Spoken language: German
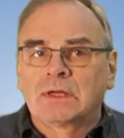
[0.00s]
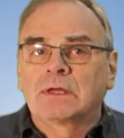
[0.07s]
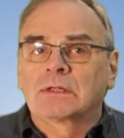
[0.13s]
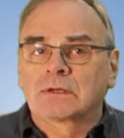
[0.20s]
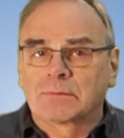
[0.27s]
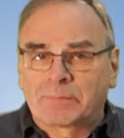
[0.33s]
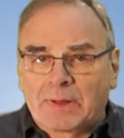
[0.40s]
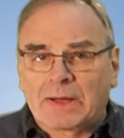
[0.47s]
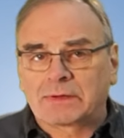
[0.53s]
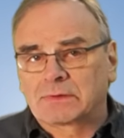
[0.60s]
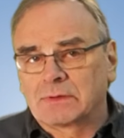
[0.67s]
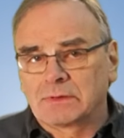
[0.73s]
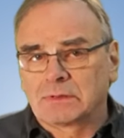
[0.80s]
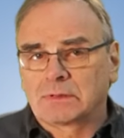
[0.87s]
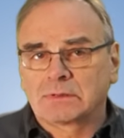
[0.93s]
In der
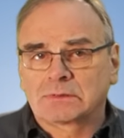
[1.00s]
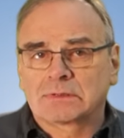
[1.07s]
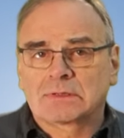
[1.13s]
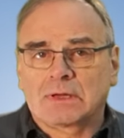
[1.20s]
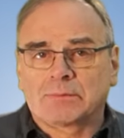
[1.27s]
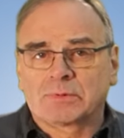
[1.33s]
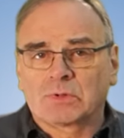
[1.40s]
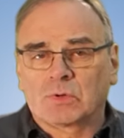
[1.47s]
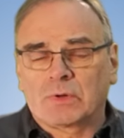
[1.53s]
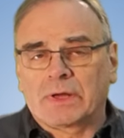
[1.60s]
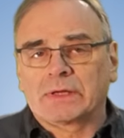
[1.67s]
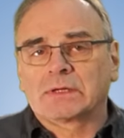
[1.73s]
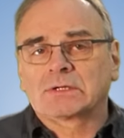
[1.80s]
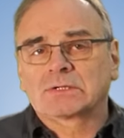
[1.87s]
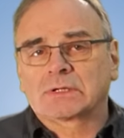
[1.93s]
Praxis ist es aber doch
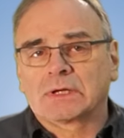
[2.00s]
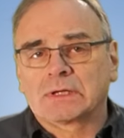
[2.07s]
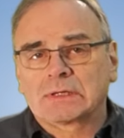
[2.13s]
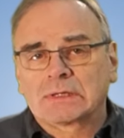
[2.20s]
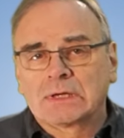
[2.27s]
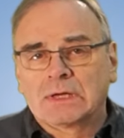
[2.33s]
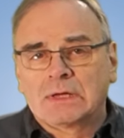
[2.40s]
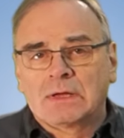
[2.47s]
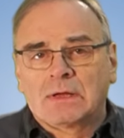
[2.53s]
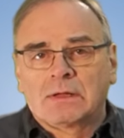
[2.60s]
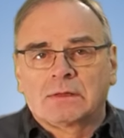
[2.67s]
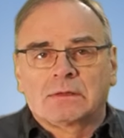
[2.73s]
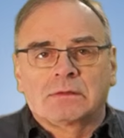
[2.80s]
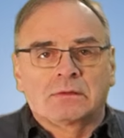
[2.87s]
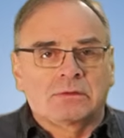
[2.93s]
eingeschränkt.
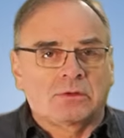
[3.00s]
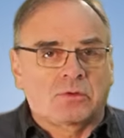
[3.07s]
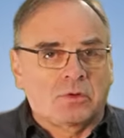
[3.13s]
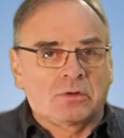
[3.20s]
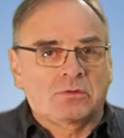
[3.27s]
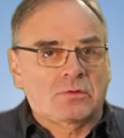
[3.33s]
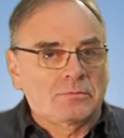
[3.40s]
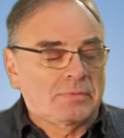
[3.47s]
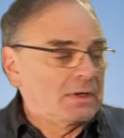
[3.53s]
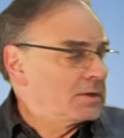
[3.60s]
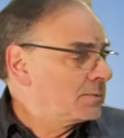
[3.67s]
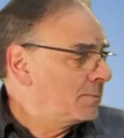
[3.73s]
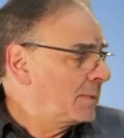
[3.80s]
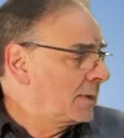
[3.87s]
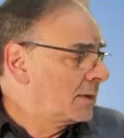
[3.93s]
Sie können zum
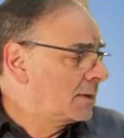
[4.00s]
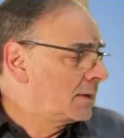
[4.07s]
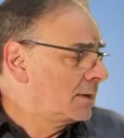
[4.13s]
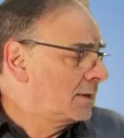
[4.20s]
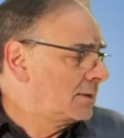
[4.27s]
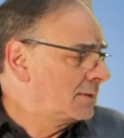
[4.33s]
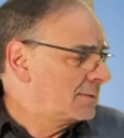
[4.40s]
Beispiel